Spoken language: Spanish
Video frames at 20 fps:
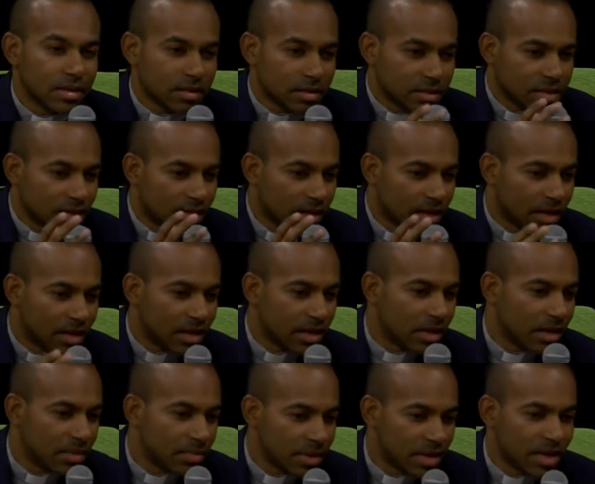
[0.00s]

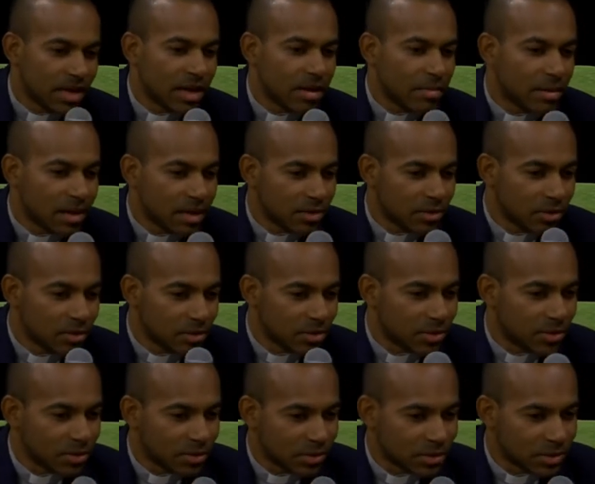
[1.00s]
ya venían hablando
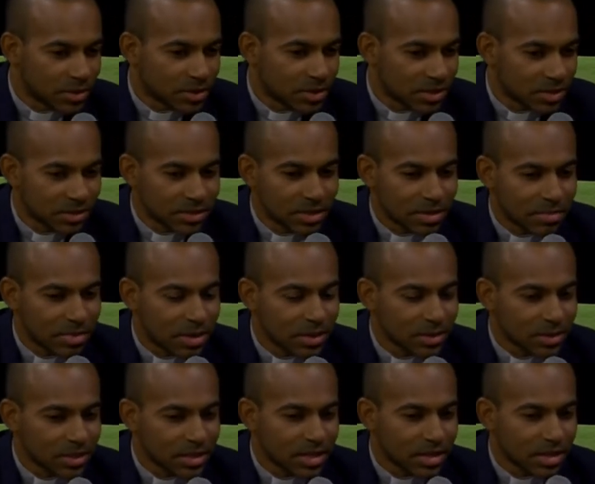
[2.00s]
los,
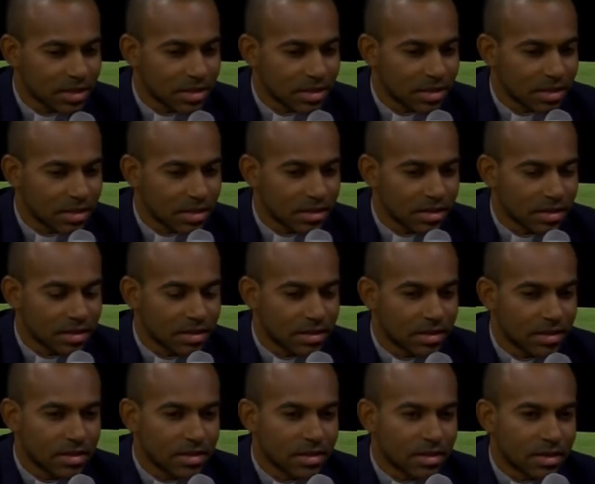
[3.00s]
hermanos que
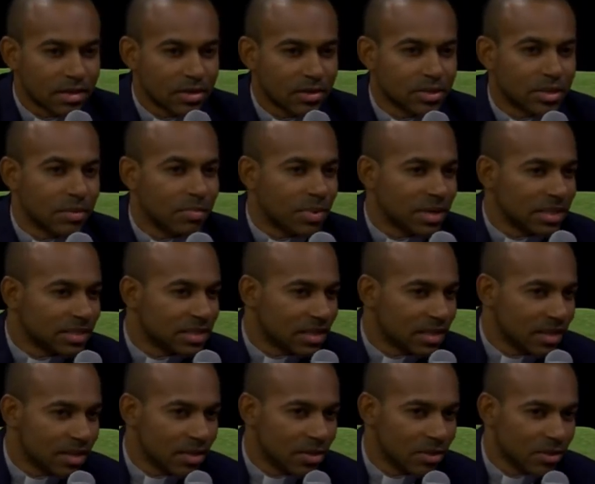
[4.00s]
nos han
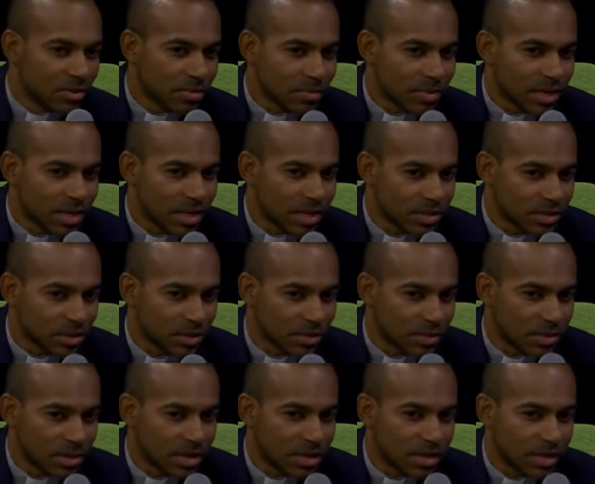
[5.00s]
precedido, ¿verdad?,
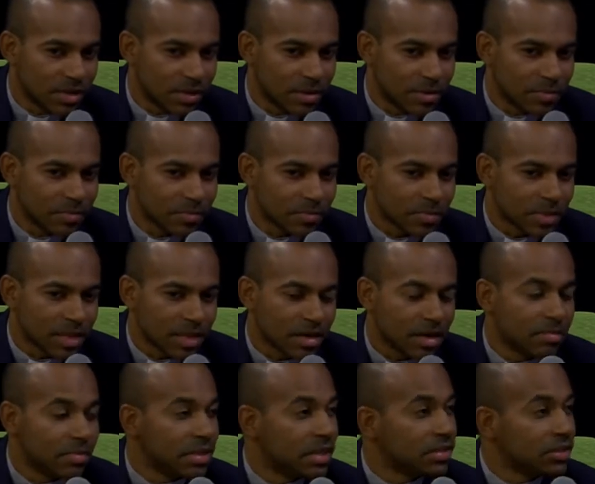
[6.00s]
sobre la
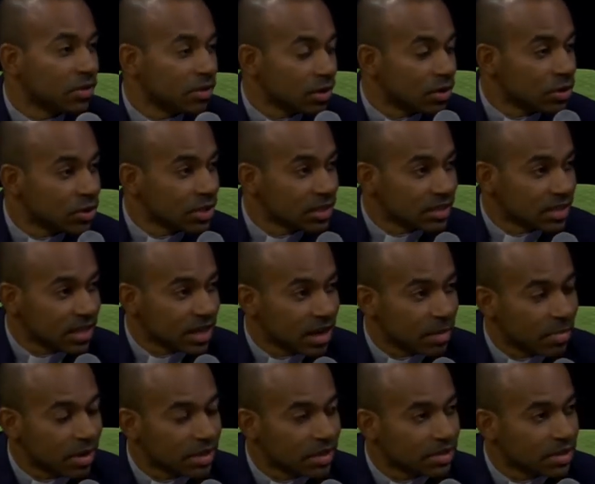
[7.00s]
invitación que nos hacían a
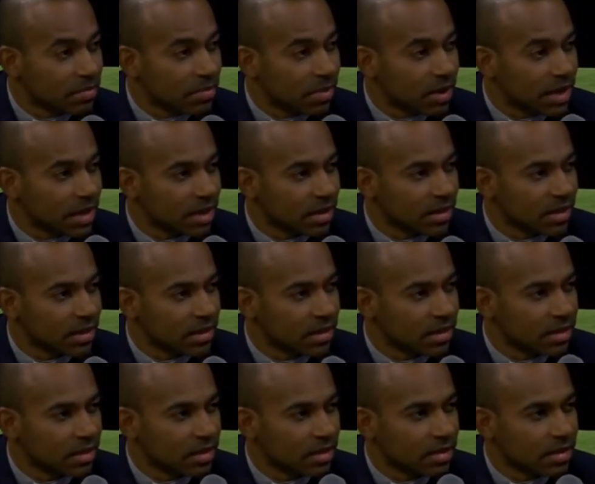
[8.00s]
participar
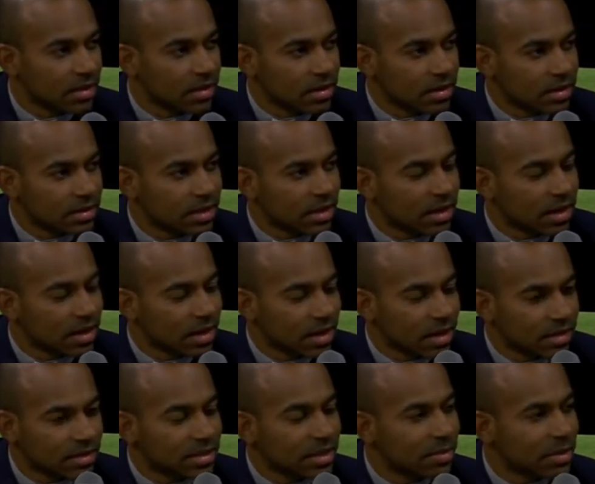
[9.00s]
de esta gran
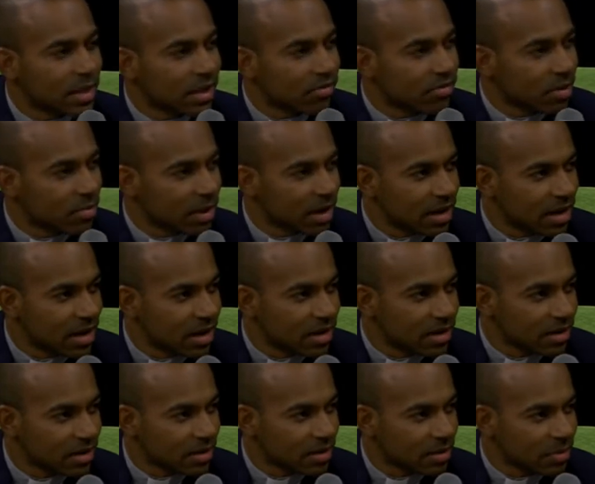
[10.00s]
actividad familiar,
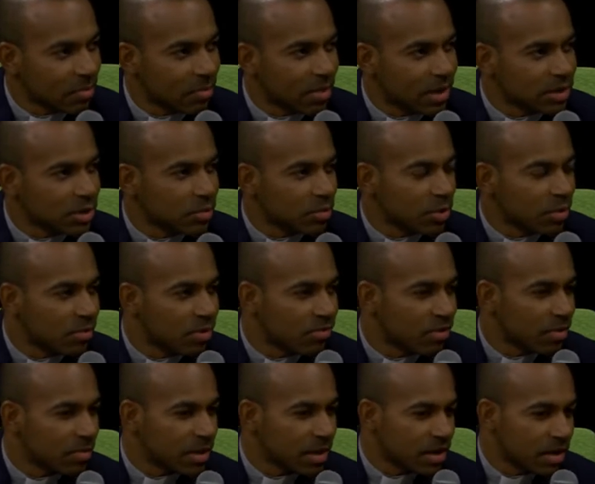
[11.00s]
eh, un paso por mi
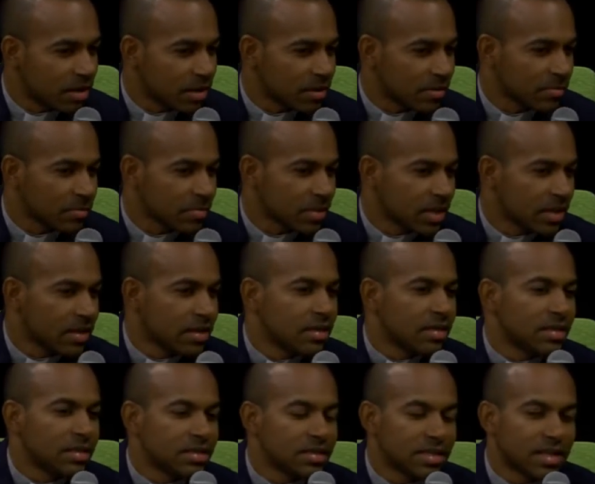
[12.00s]
familia,
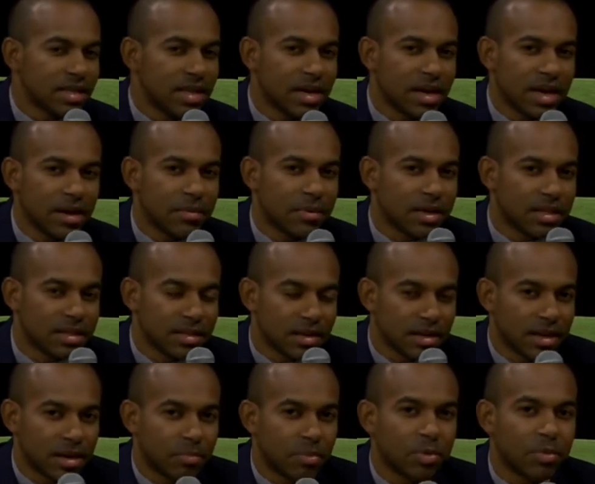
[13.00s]
y señalaban
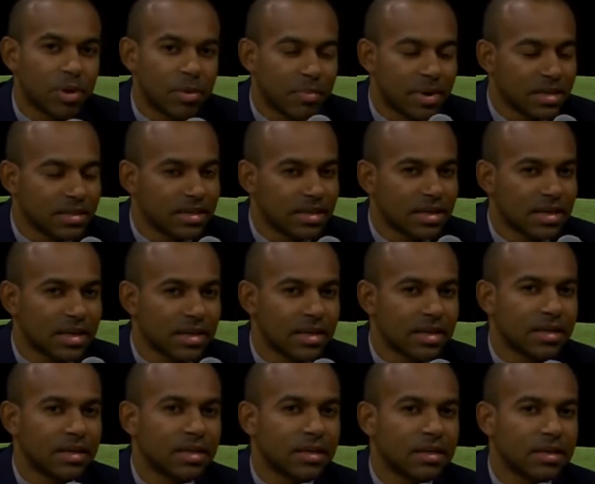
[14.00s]
la problemática
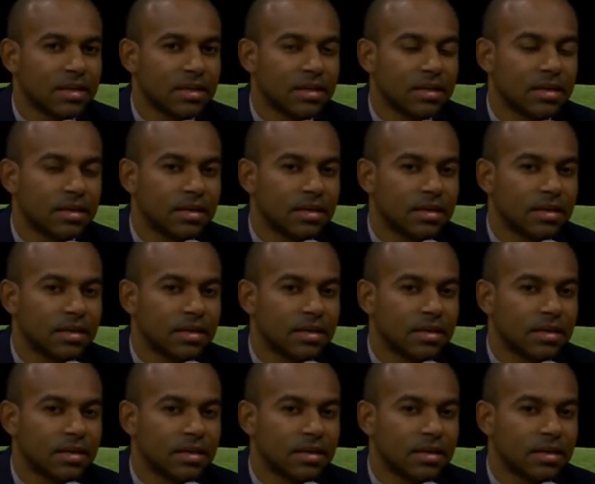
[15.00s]
que